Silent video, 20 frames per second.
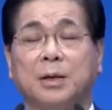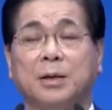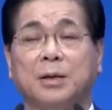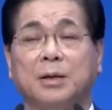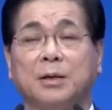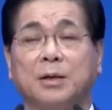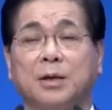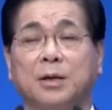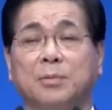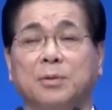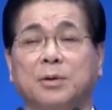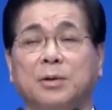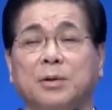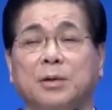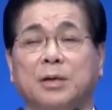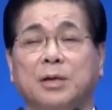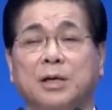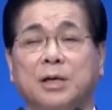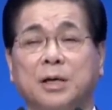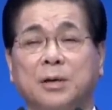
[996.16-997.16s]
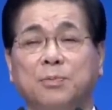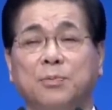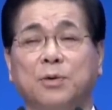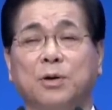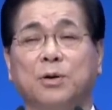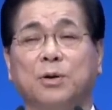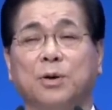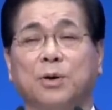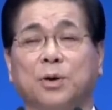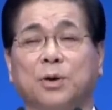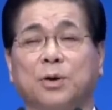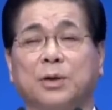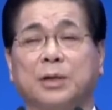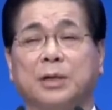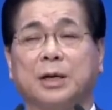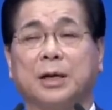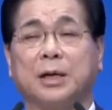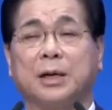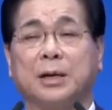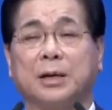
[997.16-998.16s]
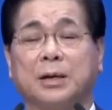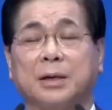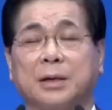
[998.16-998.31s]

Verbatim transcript: 여러분 힘들고 어려울 때